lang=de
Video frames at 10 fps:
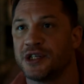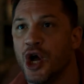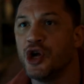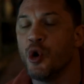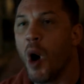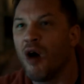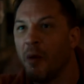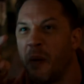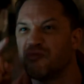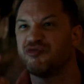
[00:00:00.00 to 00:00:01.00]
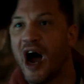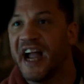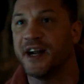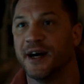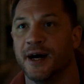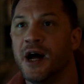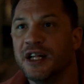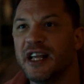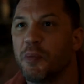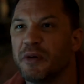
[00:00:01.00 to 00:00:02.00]
Buddy-Movie daraus machen
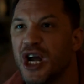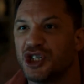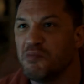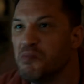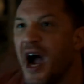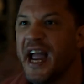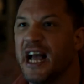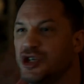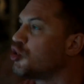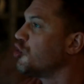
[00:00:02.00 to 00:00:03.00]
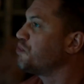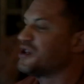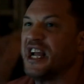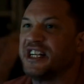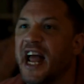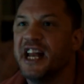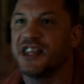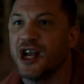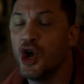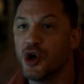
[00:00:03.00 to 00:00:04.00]
wollten. Venom und Eddie Brock
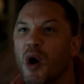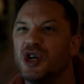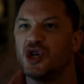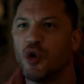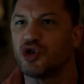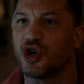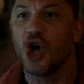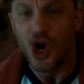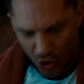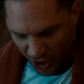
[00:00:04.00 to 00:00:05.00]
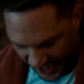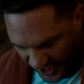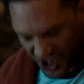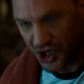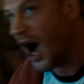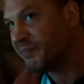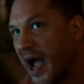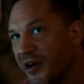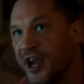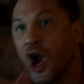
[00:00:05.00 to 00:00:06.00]
streiten sich und dann gibt es so eine Situation, die
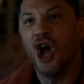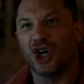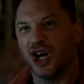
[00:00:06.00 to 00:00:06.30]
kennt man aus so